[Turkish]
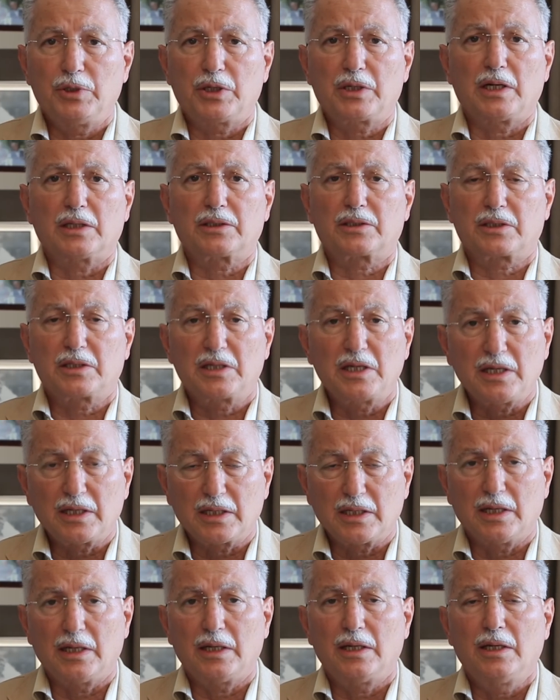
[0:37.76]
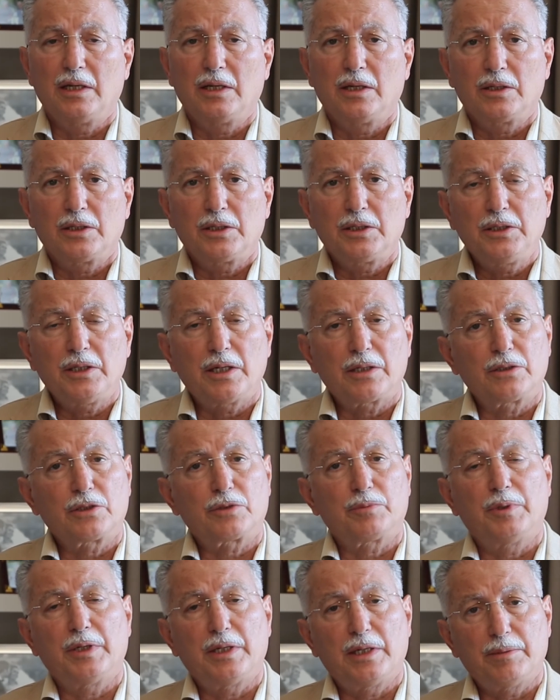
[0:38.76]
bir katkıyla
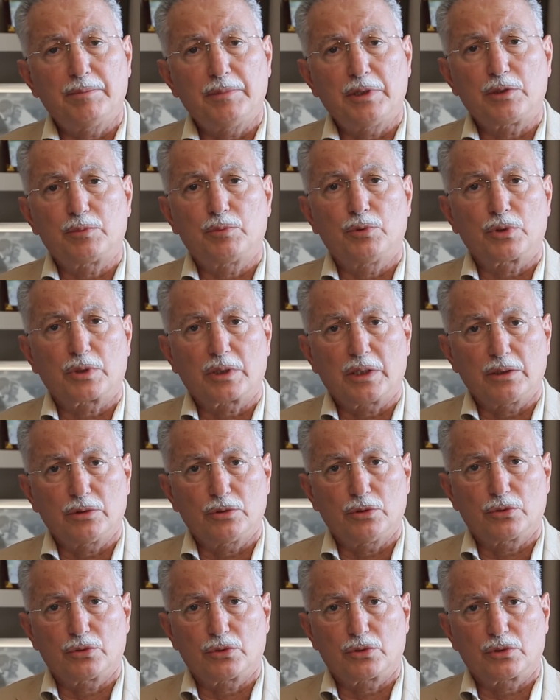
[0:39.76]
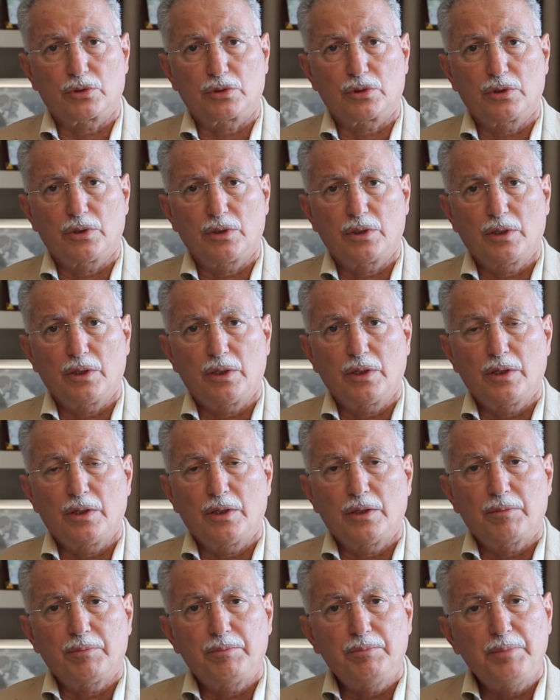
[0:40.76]
yarışmaya mecbur kalıyoruz.
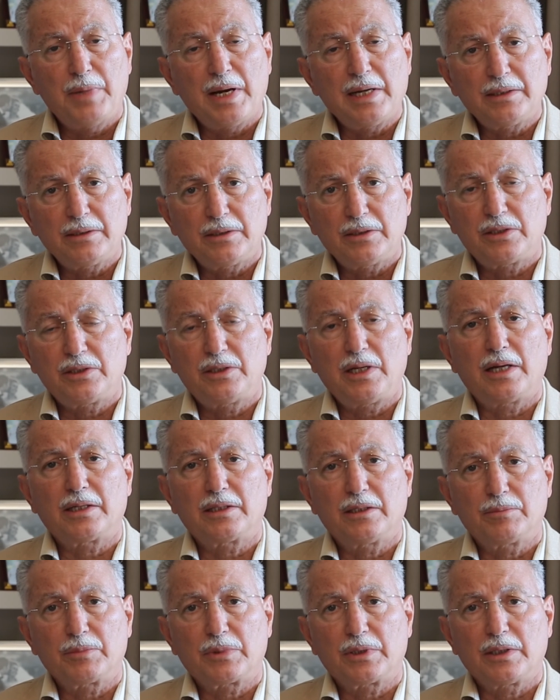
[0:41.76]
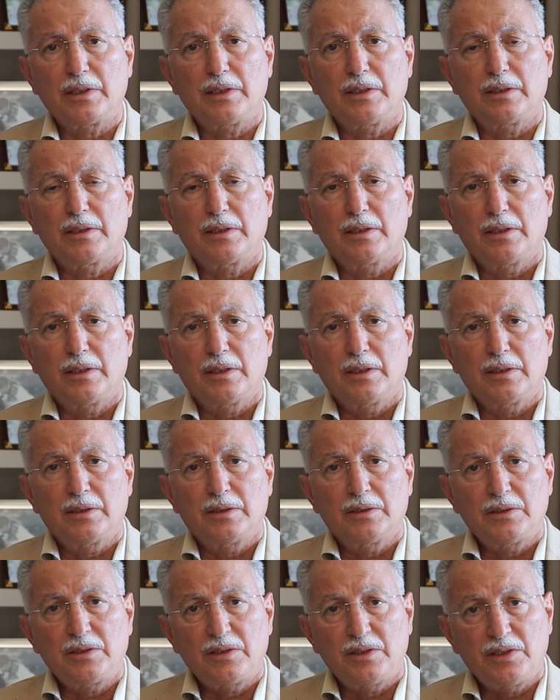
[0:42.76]
Ben isterdim ki
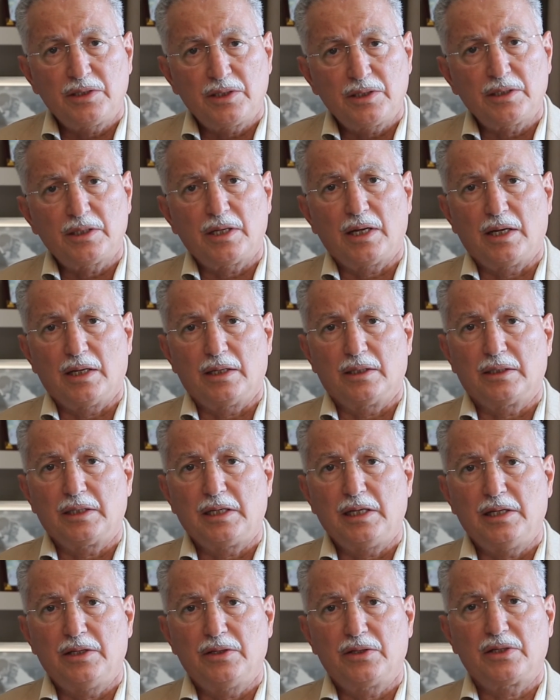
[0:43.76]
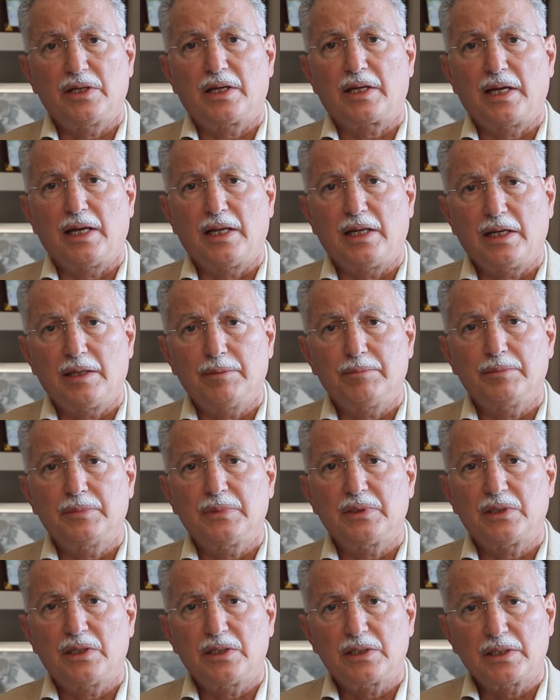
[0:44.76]
sizin de ilinize geleyim,
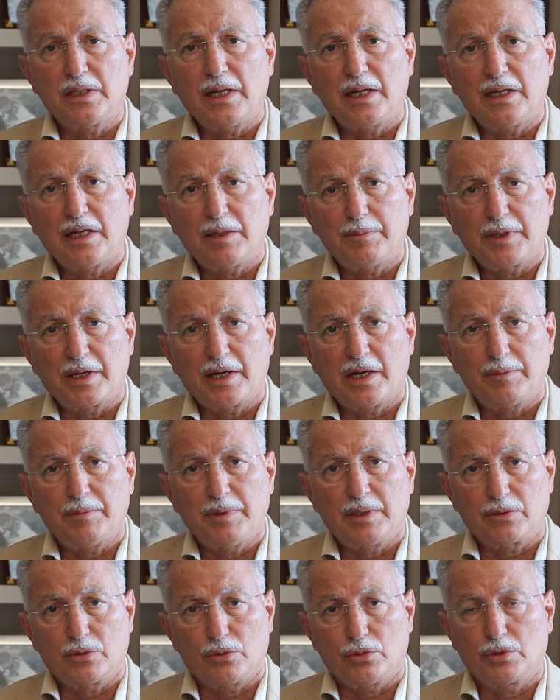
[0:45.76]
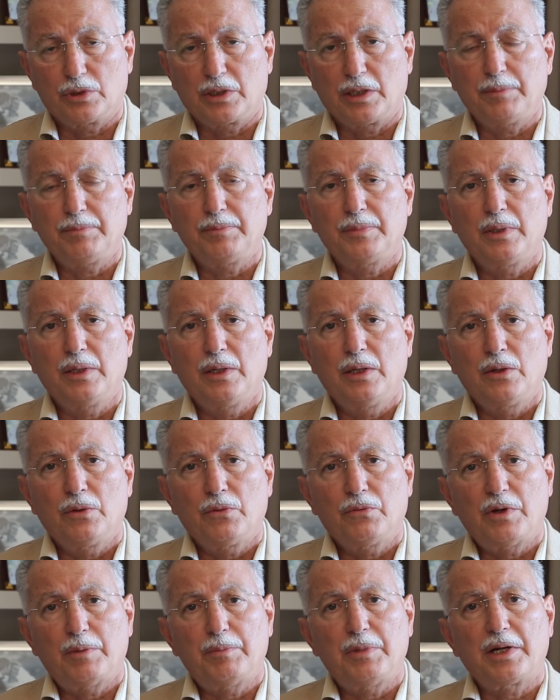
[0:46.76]
sizlerle beraber olayım
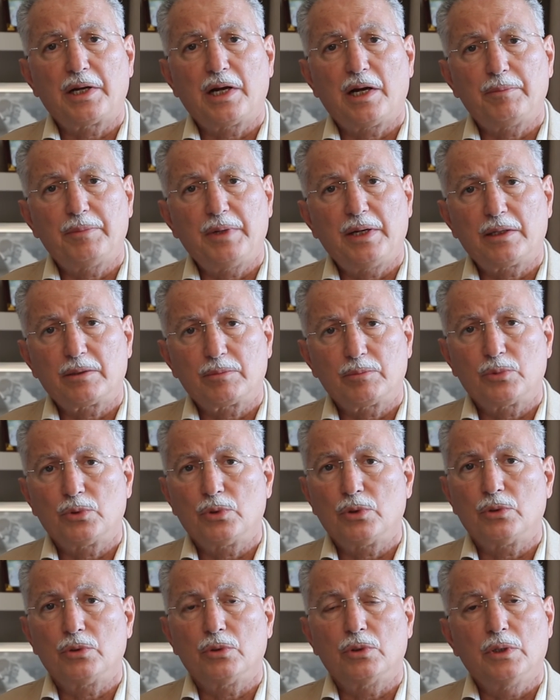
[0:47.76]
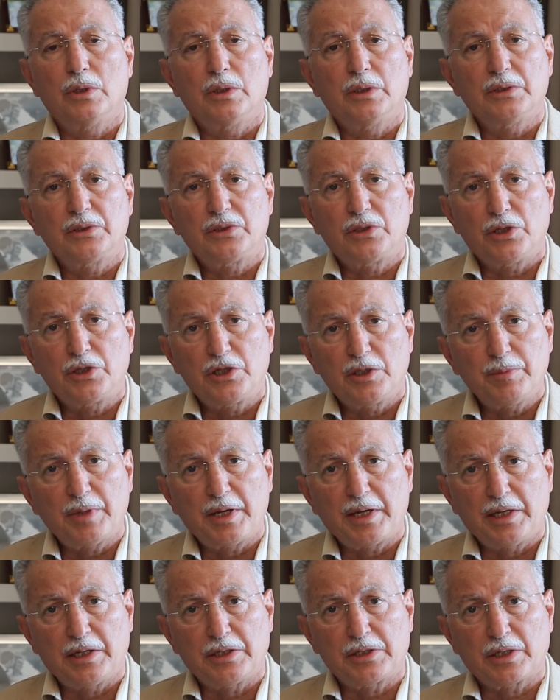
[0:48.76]
ve beraber bu seçim
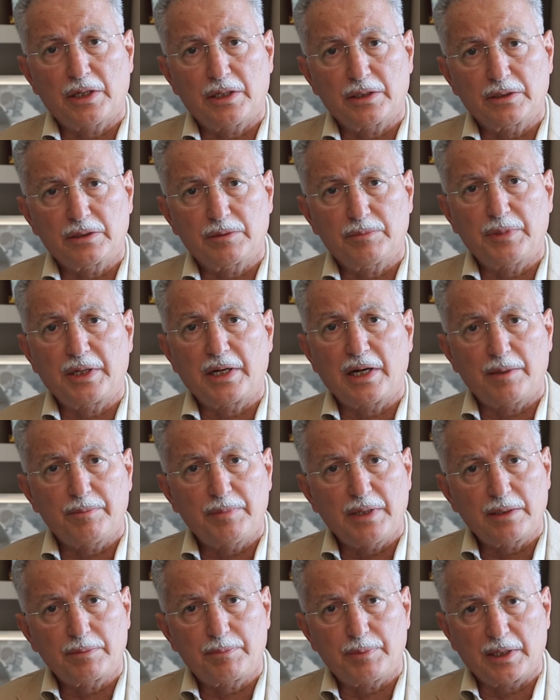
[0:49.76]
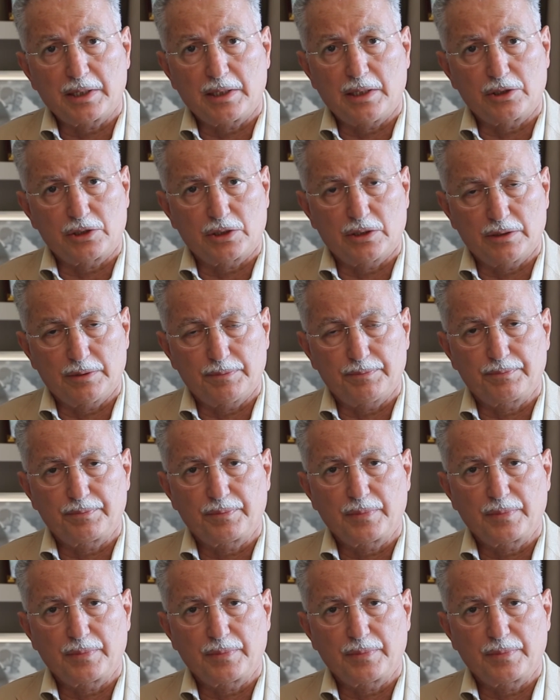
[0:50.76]
heyecanını beraber paylaşalım.